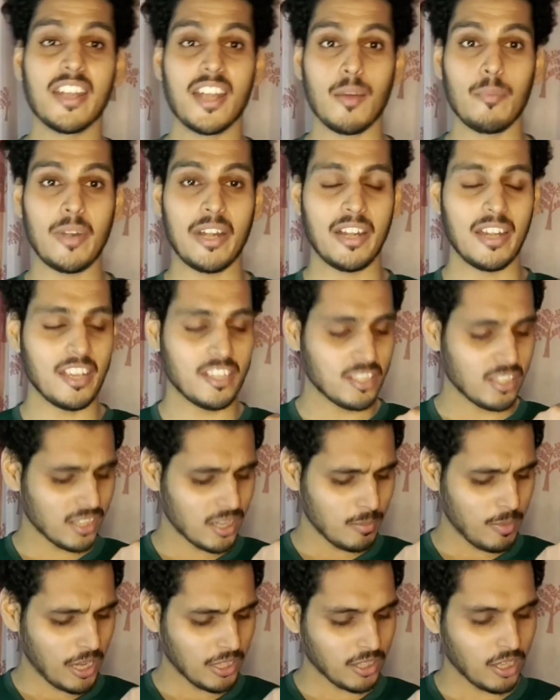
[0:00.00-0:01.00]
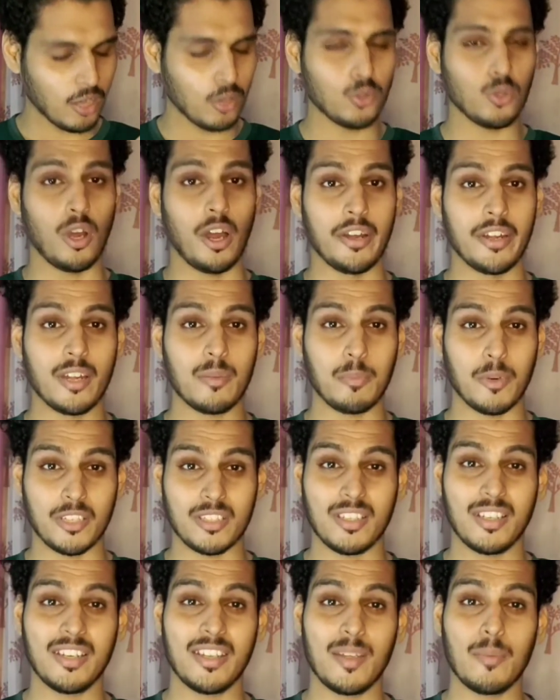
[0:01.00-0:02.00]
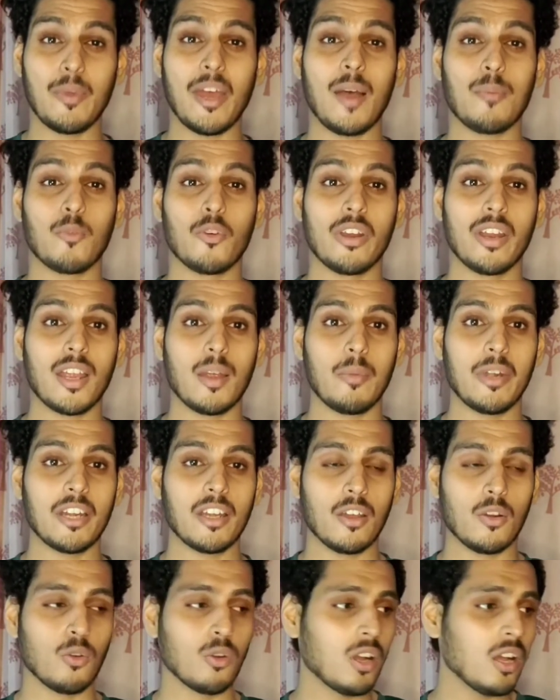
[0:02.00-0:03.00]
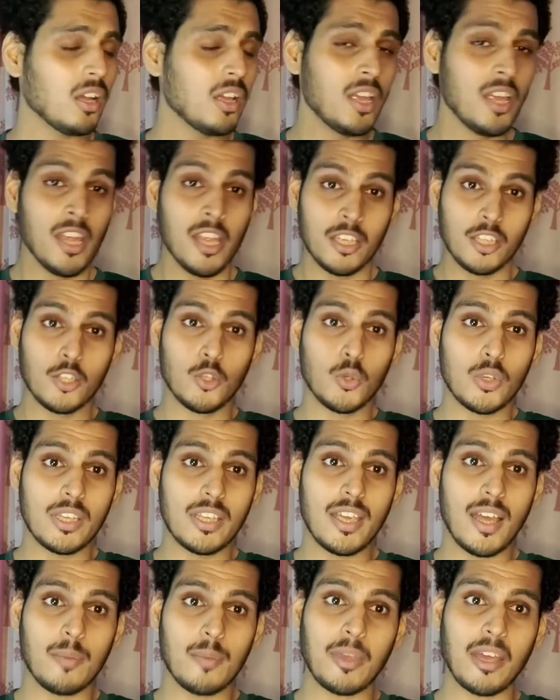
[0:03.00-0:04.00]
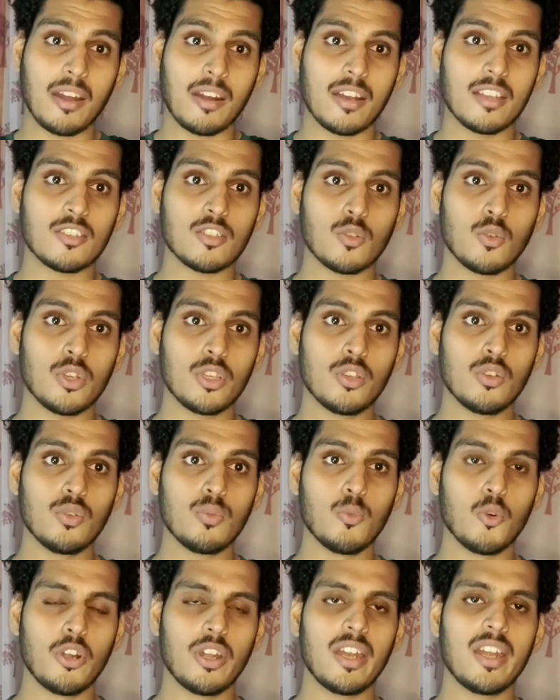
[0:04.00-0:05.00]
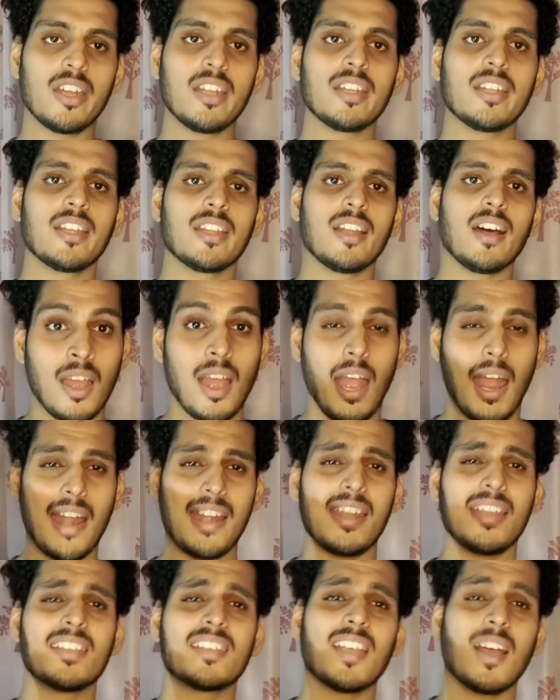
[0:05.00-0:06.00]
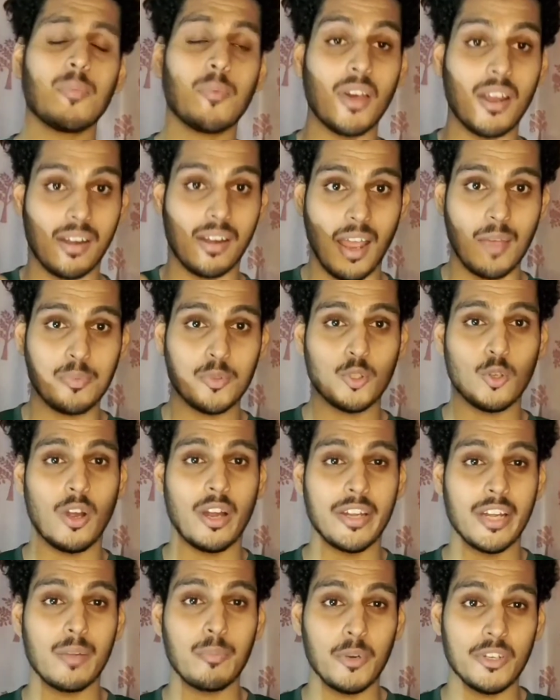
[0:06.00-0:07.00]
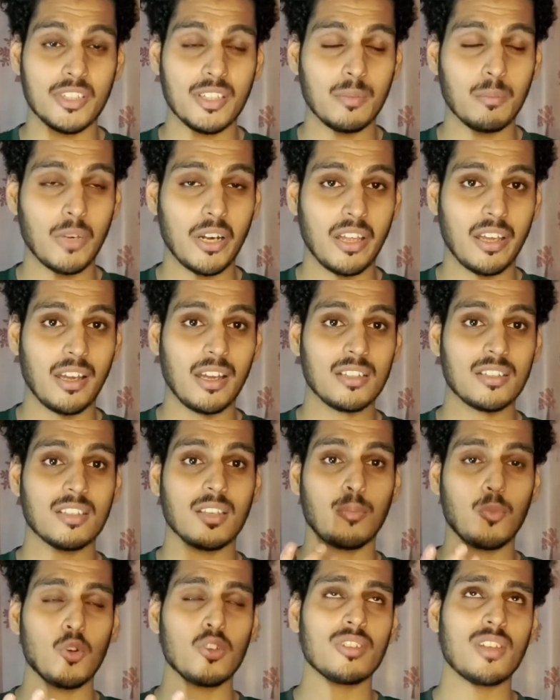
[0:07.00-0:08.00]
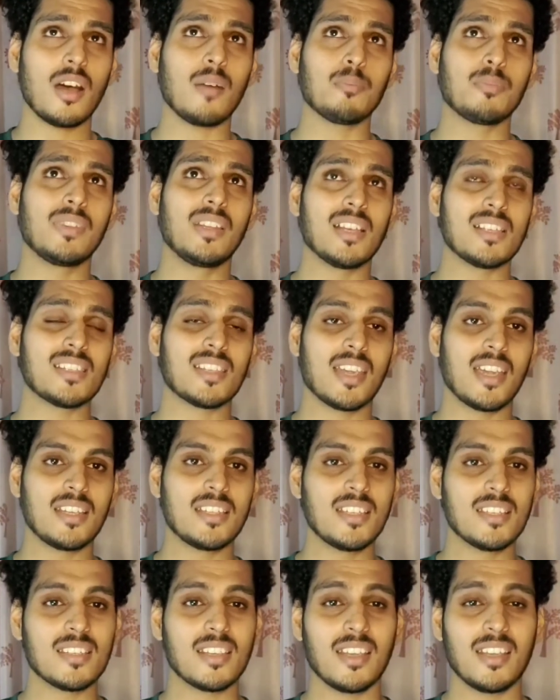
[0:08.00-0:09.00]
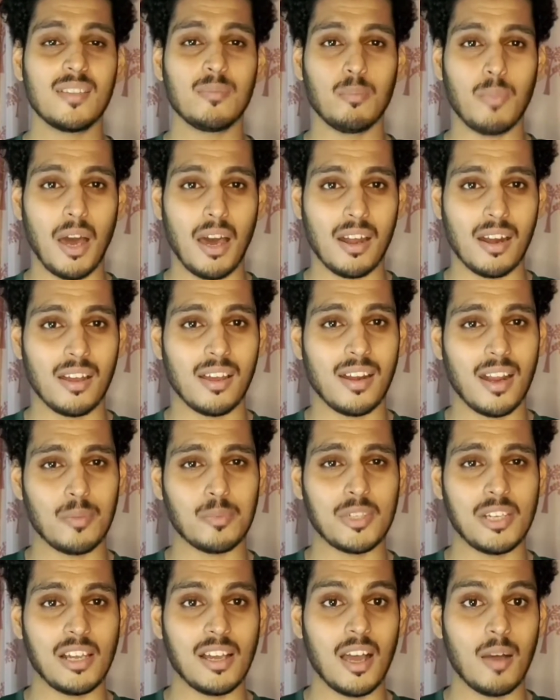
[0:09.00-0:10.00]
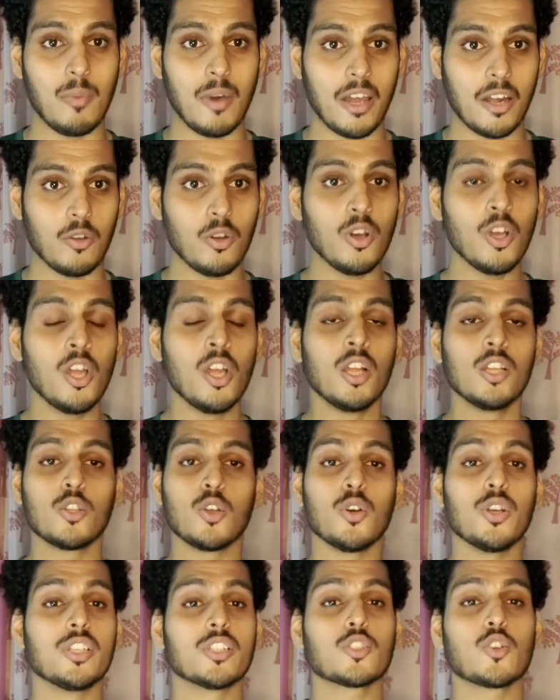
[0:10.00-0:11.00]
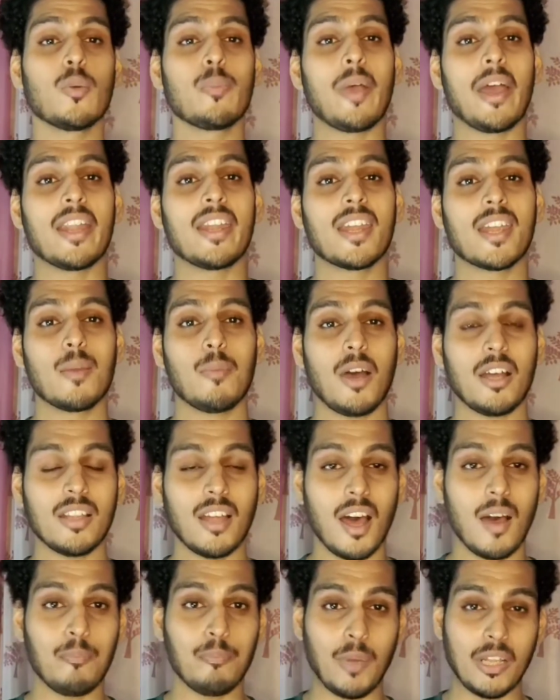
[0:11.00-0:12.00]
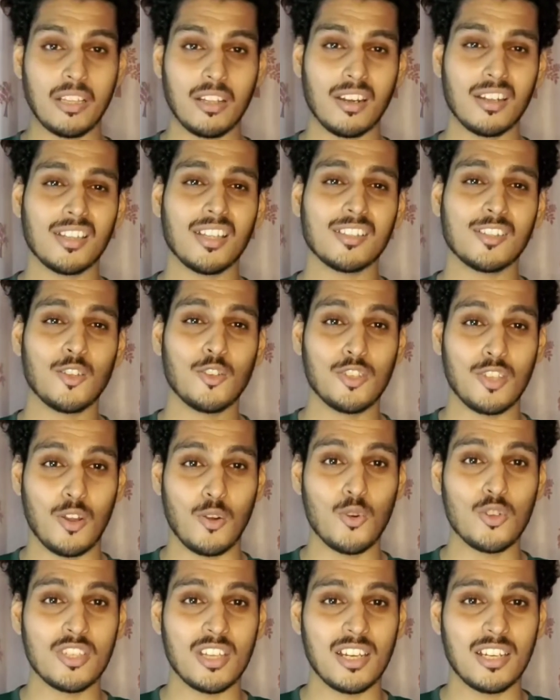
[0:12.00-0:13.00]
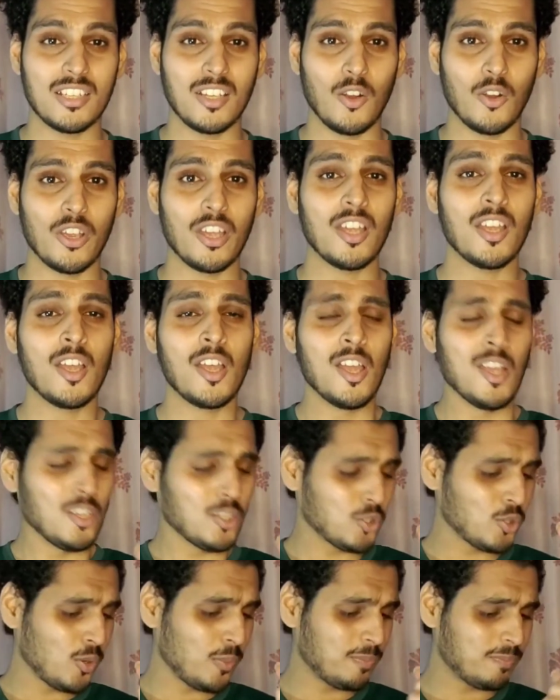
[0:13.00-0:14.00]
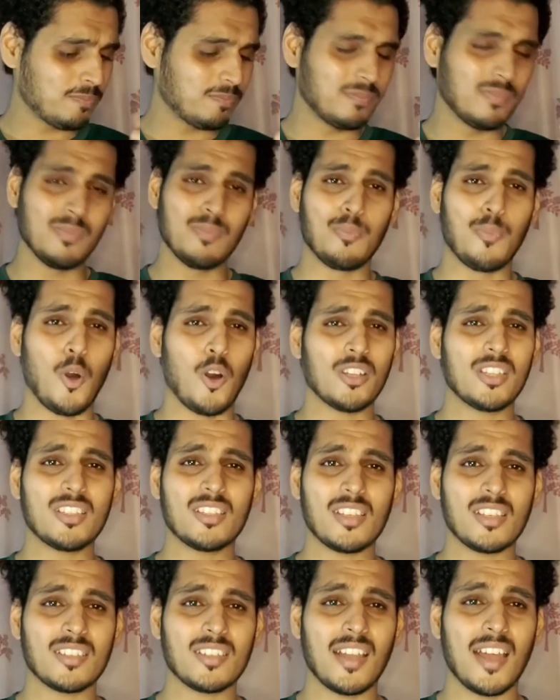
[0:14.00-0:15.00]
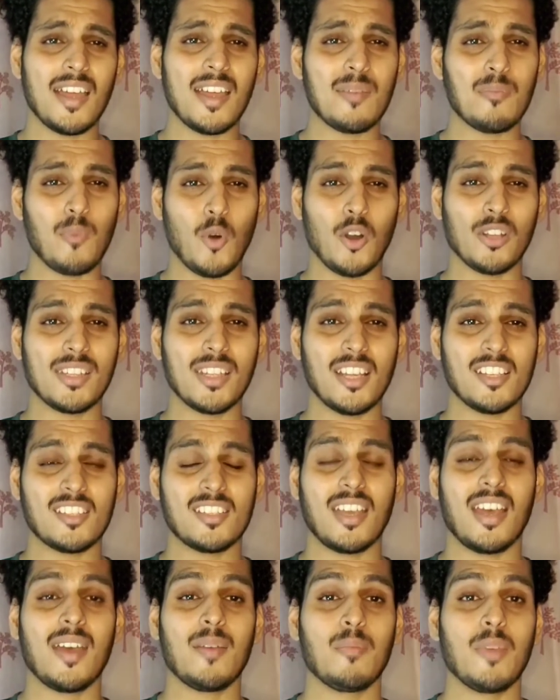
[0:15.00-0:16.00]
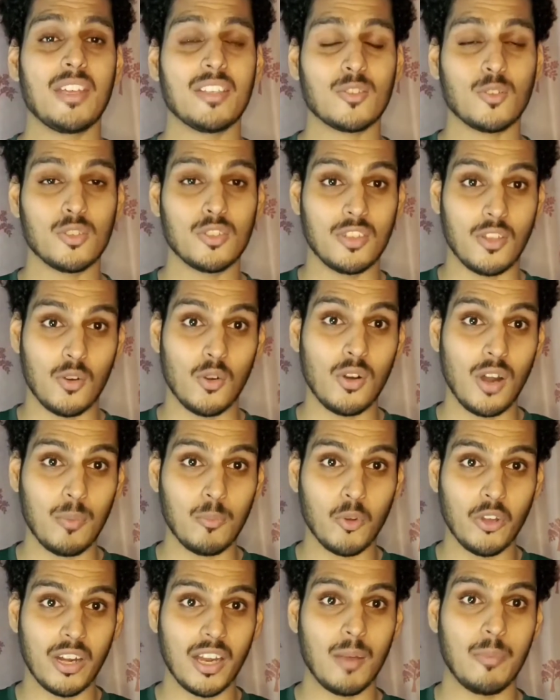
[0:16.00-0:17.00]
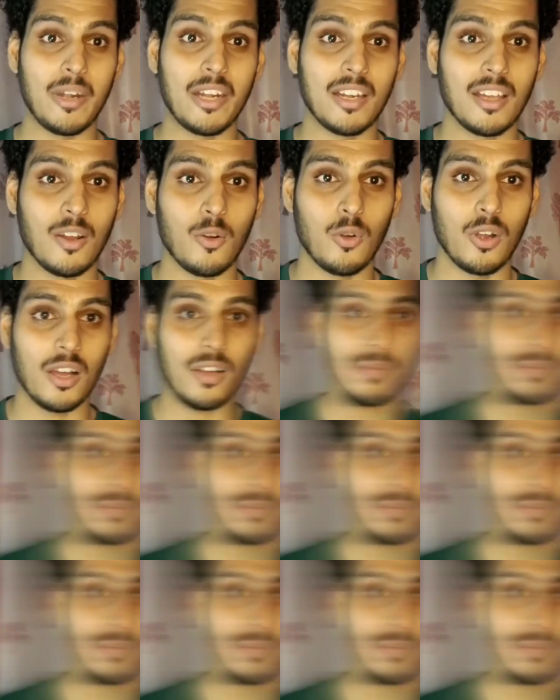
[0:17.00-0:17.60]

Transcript: रिकमेंडेशन की बात करूं तो 100% ये मैं आपको रिकमेंड करूंगा क्योंकि ये आपके रिस्क को यूं मुड़ने नहीं देता एंड इससे आपका रैप्स तो 100% बढ़ेगा सपोज आप 10 के से 12 रैप्स लगा पा रहे हो तो इसको पहनने के बाद आप 15 तक तो जरूर चले जाओगे सो so, बहुत ही सस्ता है एंड बहुत ही अच्छा है मैं इसको जरूर आपको रिकमेंड करूंगा